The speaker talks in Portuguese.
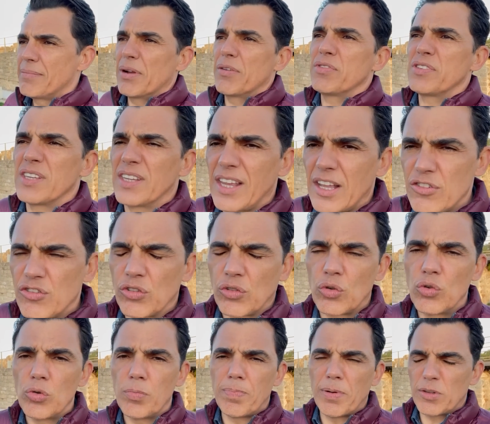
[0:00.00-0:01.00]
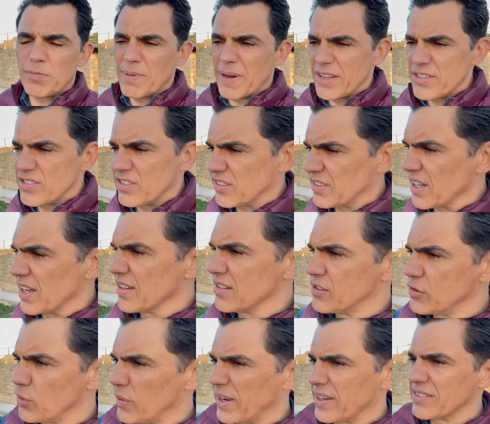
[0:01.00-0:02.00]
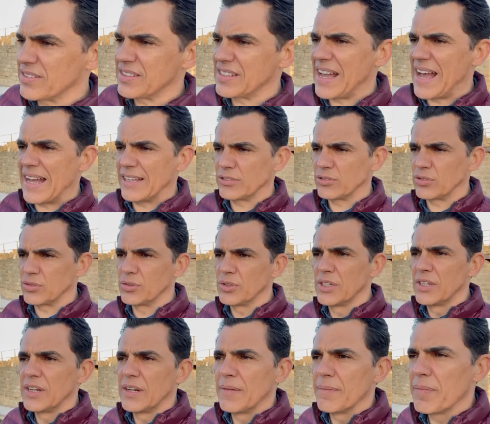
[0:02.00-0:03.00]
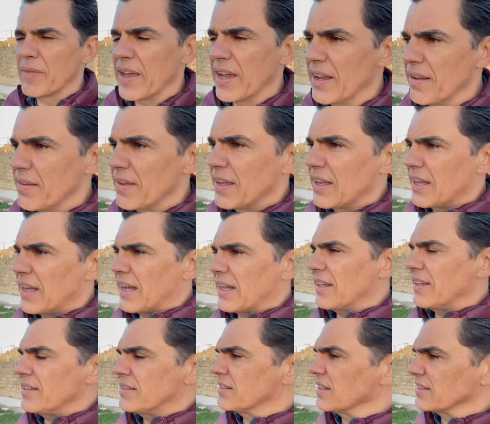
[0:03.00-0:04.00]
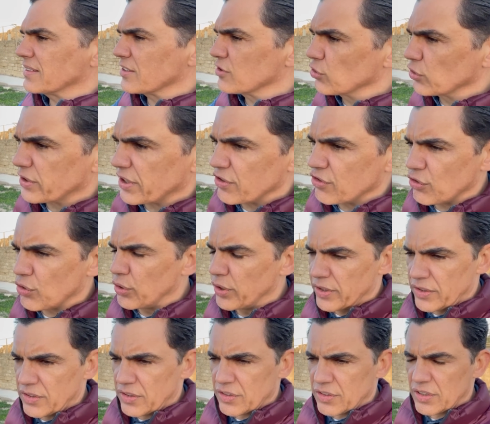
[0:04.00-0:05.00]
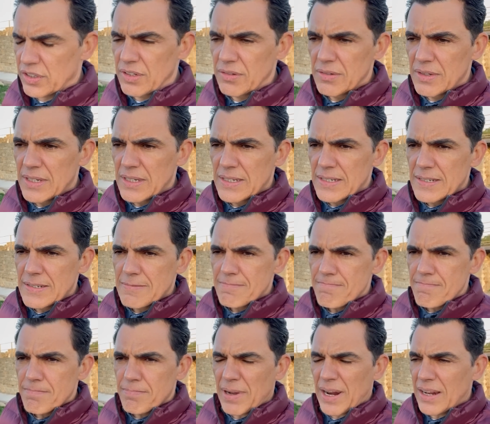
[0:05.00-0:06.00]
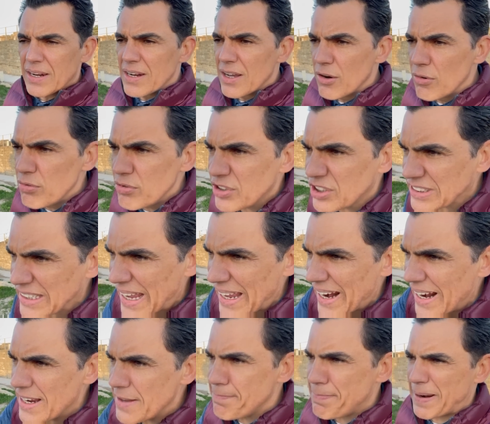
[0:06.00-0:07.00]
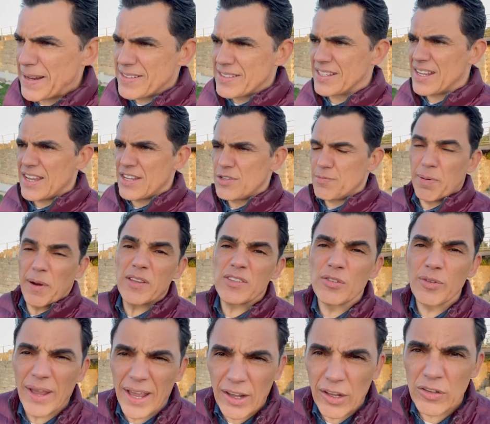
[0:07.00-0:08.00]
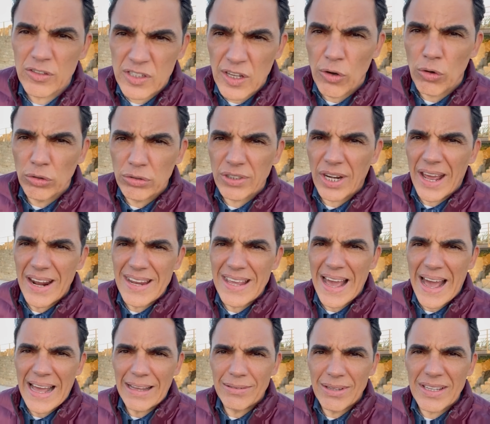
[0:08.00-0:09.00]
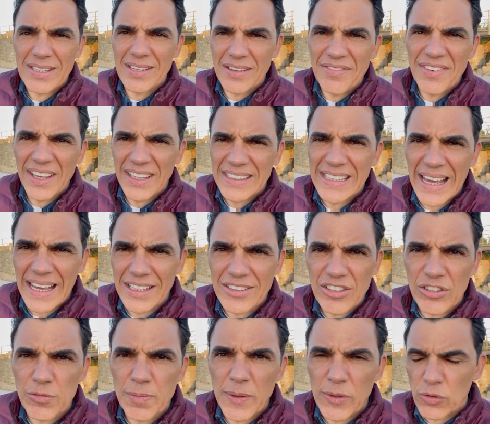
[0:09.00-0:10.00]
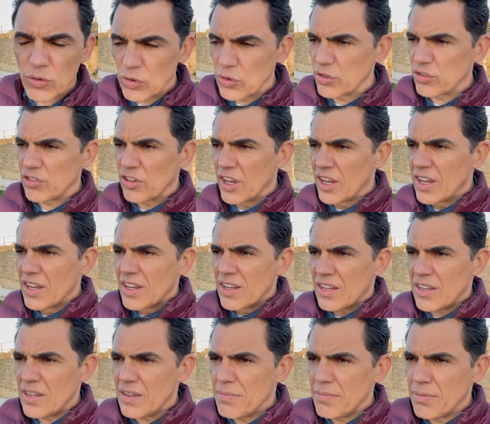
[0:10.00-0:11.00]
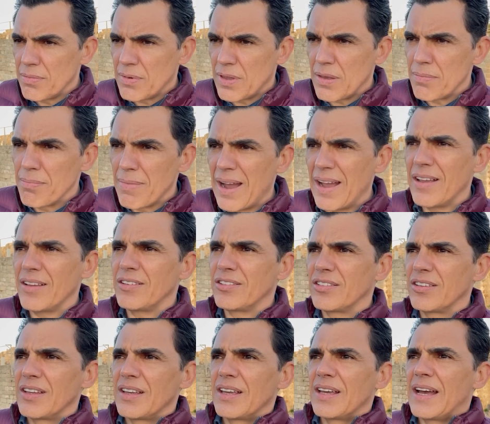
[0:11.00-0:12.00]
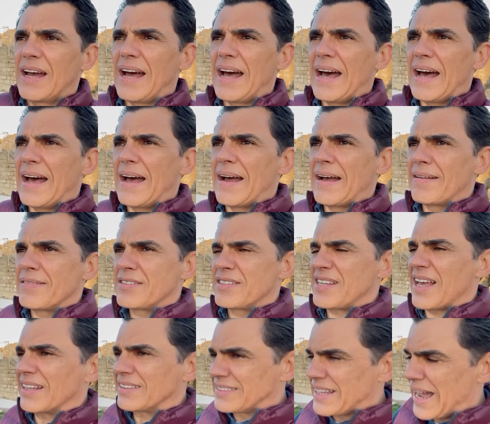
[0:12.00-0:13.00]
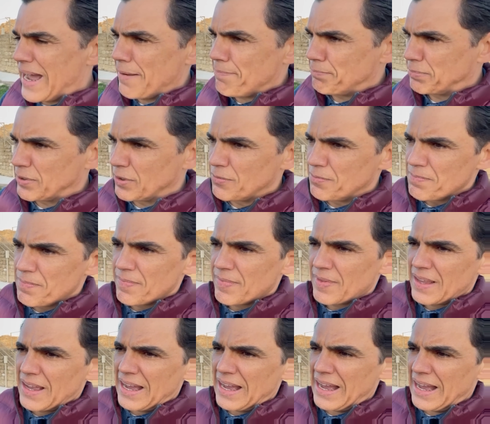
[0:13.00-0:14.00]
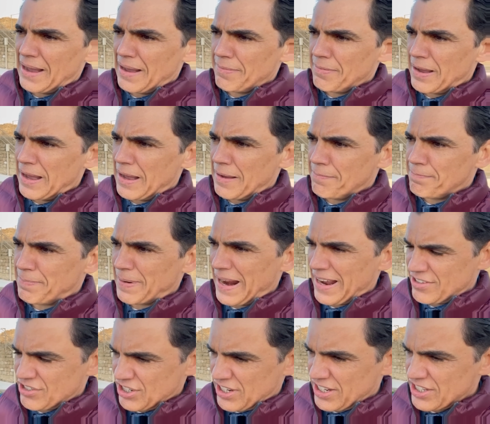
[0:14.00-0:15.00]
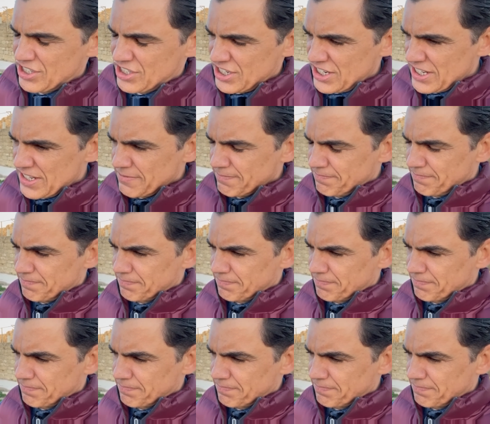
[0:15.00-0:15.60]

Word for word: mas você dá desculpas pela distância, o cansaço, né? Ah, e tantas outras coisas, né? Para não estar ali presente, porque você não quer ser contrariado, essa é a verdade. As pessoas que, que mais ah, se adaptam à, à prática de